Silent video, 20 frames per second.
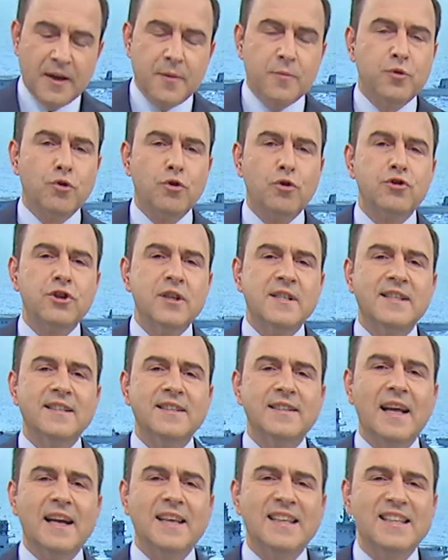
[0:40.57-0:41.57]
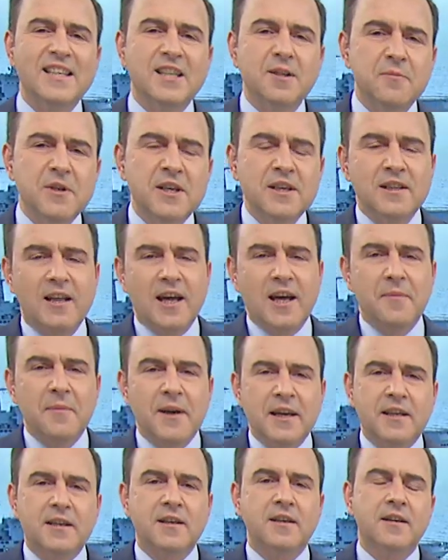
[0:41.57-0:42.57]
projesinden 20 yıl
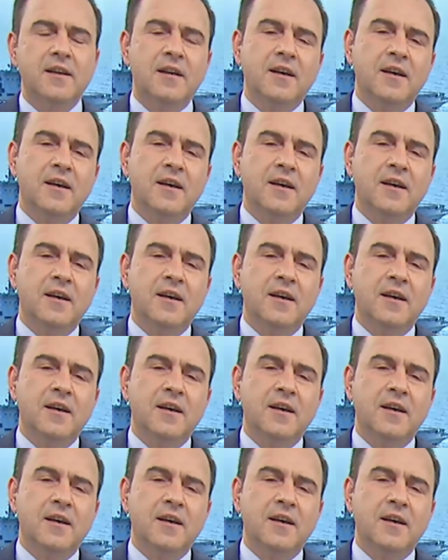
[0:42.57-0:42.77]
emek,